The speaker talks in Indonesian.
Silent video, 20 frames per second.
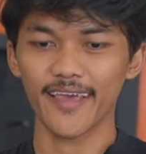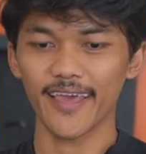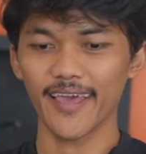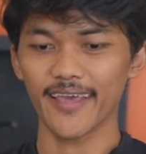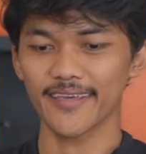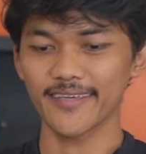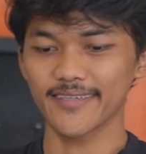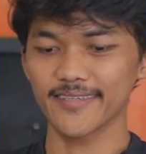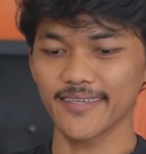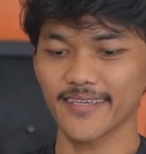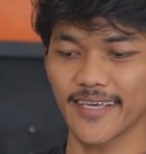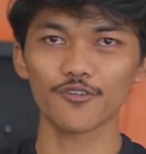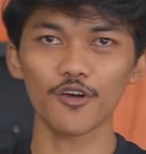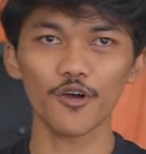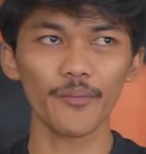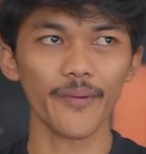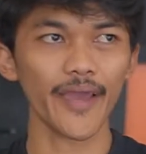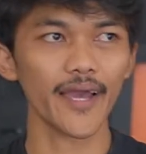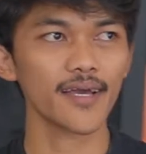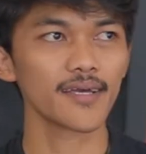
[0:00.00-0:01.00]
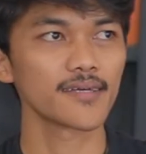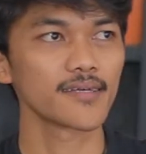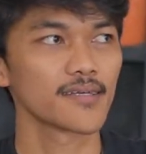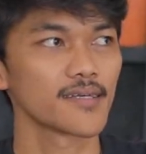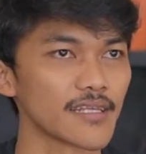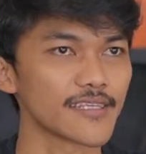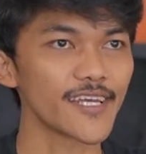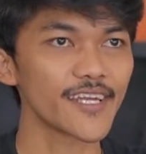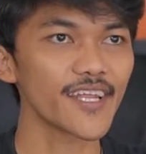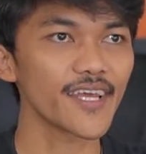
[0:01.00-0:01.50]
Oke, cukup ya.
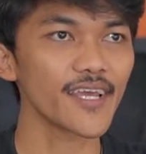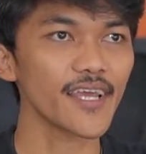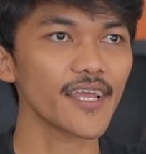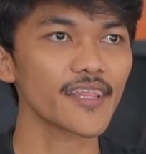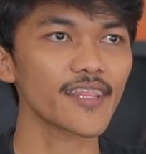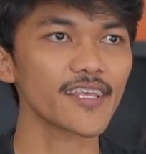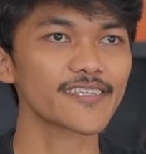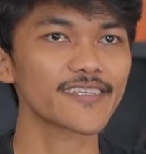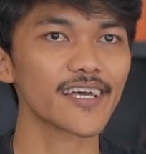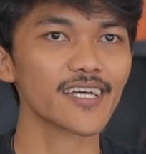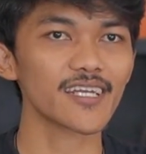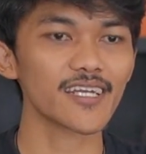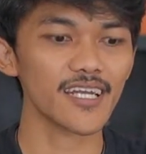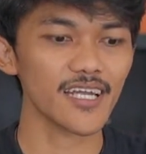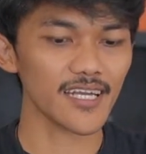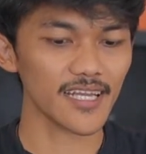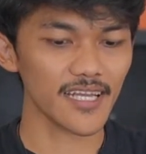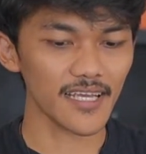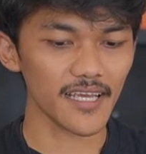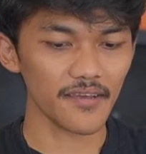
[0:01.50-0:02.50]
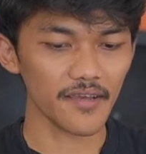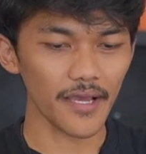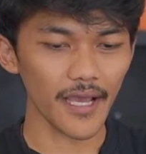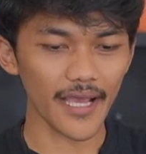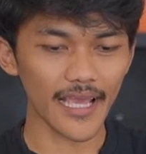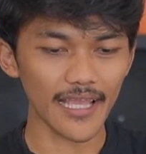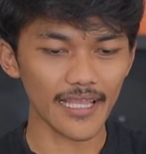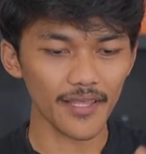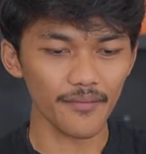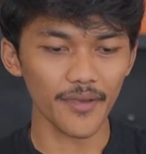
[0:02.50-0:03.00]
Nah, jadi intisari dari
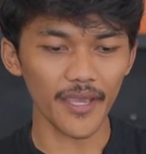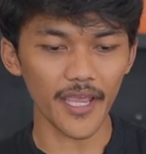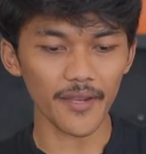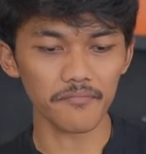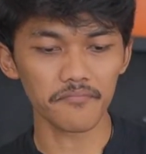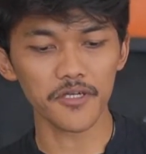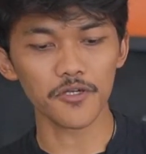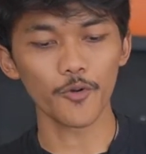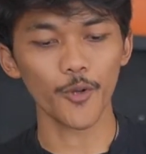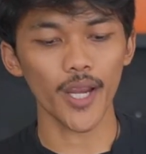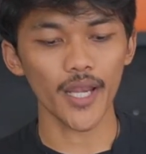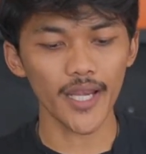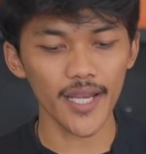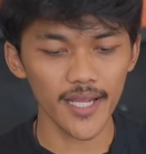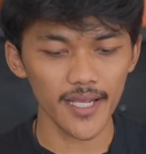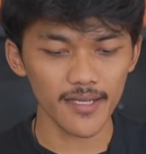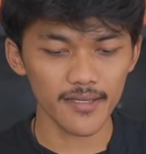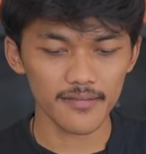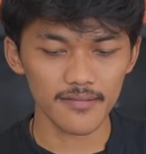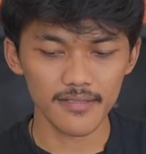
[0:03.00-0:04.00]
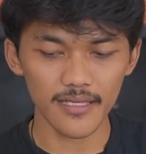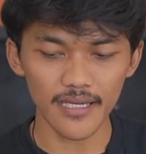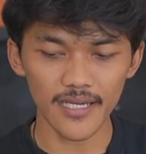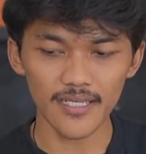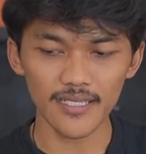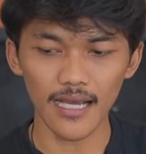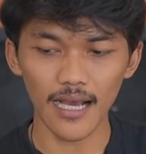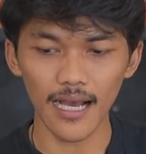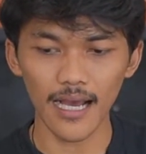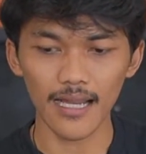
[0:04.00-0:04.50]
kita bikin menu ini,
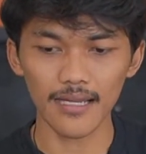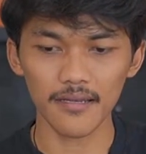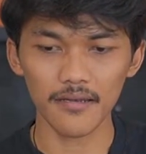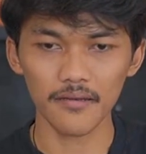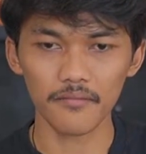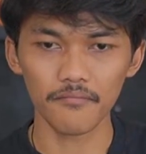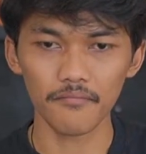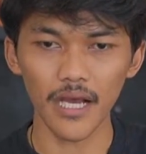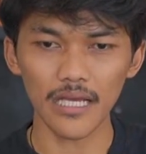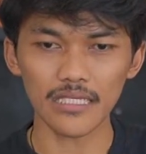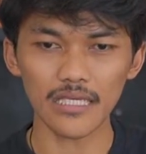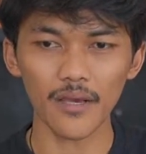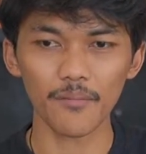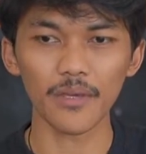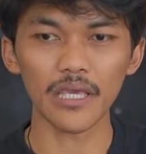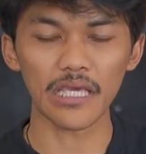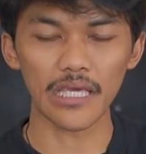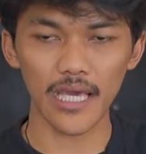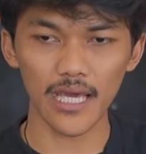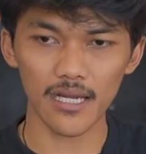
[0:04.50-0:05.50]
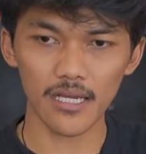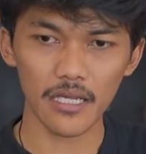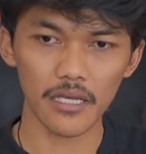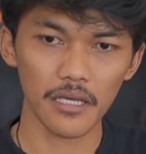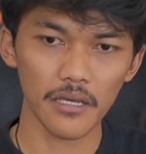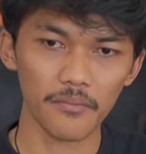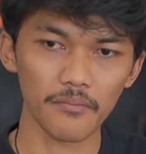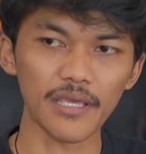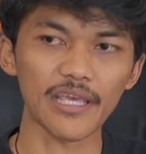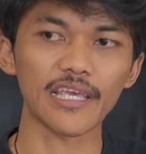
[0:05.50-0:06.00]
jadi jangan banyak mikir,
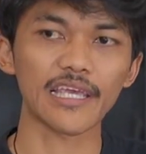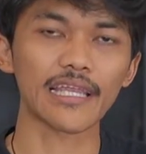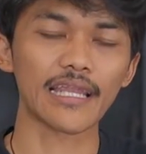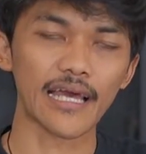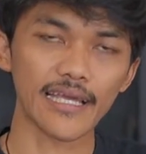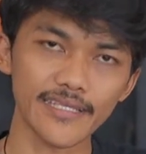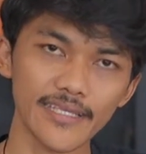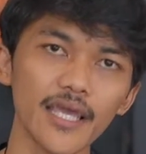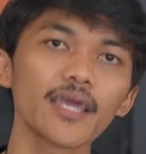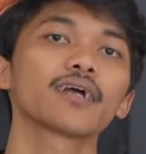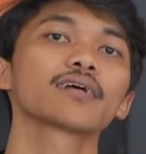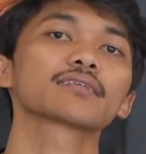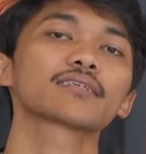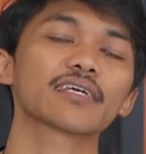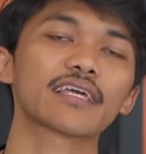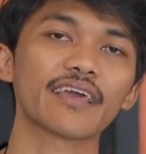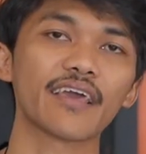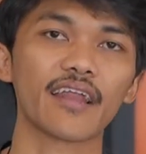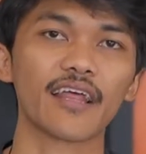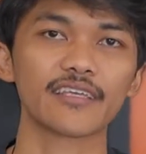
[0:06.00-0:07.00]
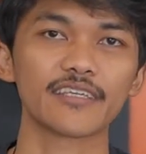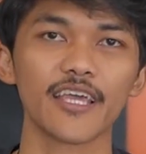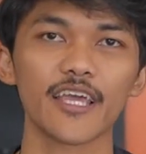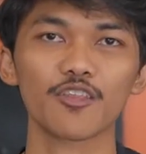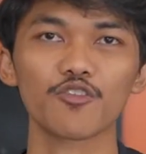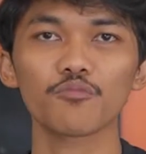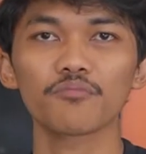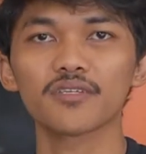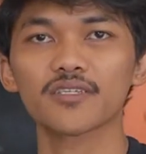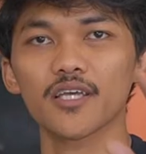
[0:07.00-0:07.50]
bikin aja yang sekiranya
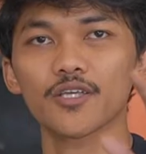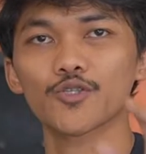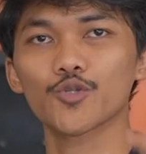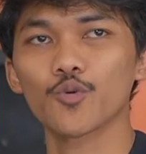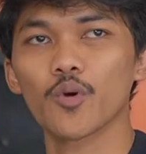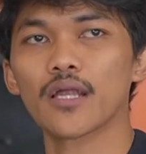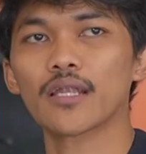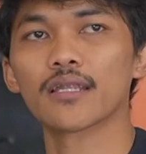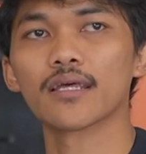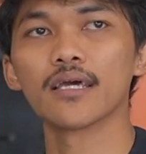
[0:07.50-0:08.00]
itu bisa cuan.